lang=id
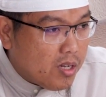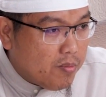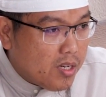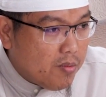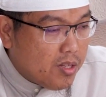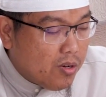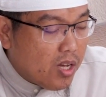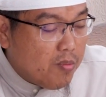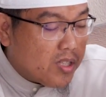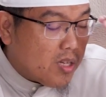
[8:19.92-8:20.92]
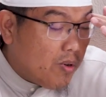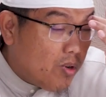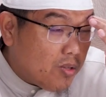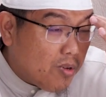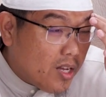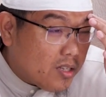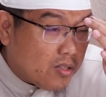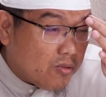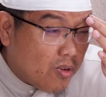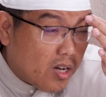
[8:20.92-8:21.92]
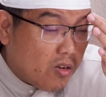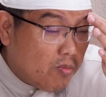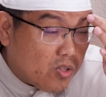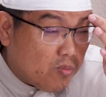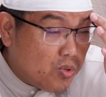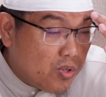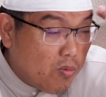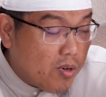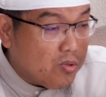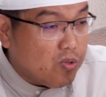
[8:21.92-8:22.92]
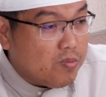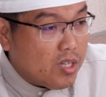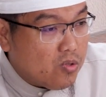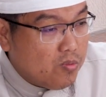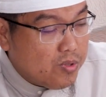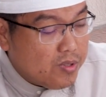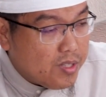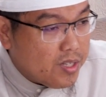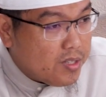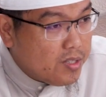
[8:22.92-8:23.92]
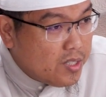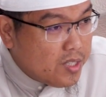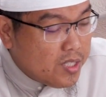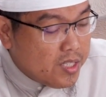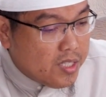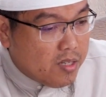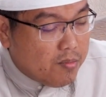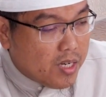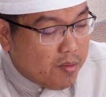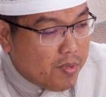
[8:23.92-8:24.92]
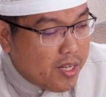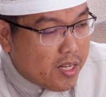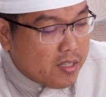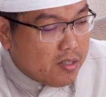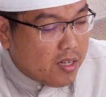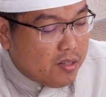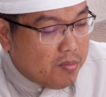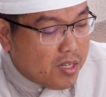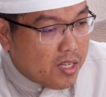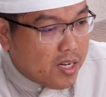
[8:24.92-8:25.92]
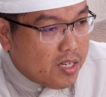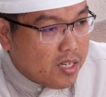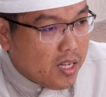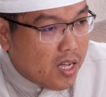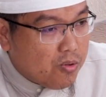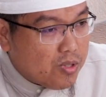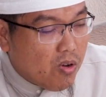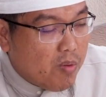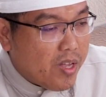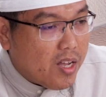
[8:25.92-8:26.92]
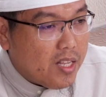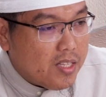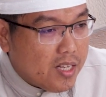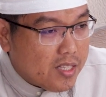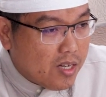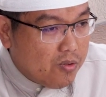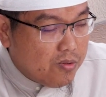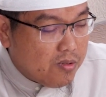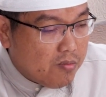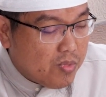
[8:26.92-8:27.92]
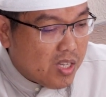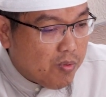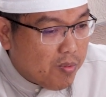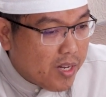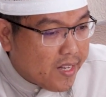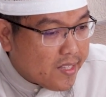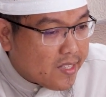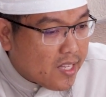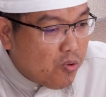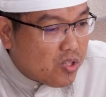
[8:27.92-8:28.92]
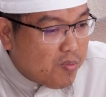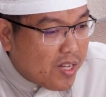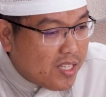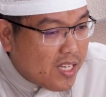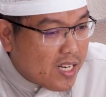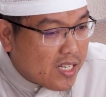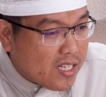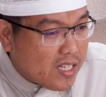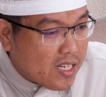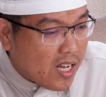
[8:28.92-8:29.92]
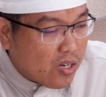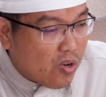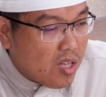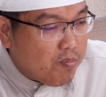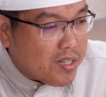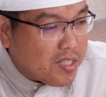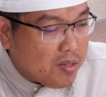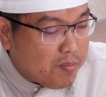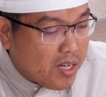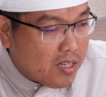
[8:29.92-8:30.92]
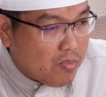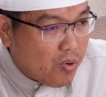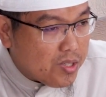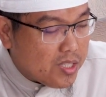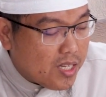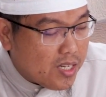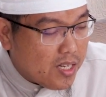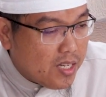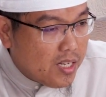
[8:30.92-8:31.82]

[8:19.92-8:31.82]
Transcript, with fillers: apa namanya ghaiba samawati wal ard wa a'lamu ma tubduna wa ma kuntum taktumun, ya. Maka malaikat Allah mengatakan, aku tahu apa yang kalian tidak tahu. Meskipun malaikat tahu sebagian hal gaib masa depan bahwasanya